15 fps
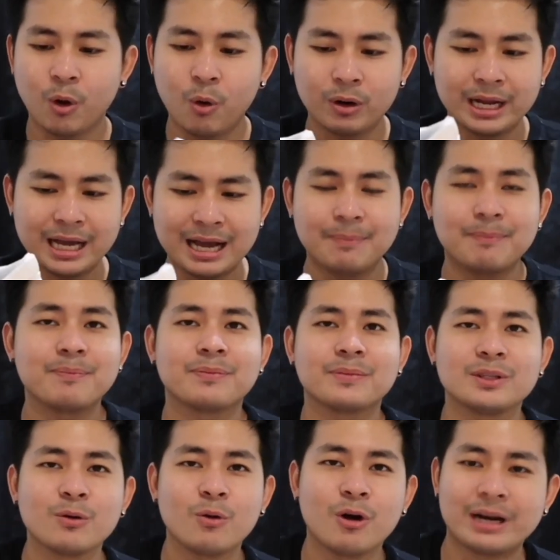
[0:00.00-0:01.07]
รงนะครับ
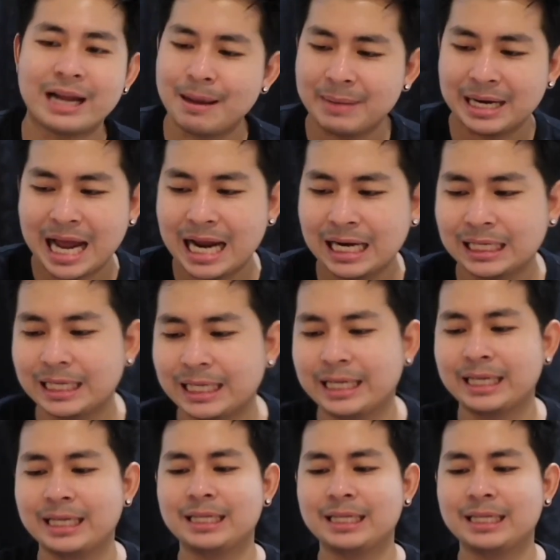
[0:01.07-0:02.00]
สู้ของแท้ไม่ได้เลย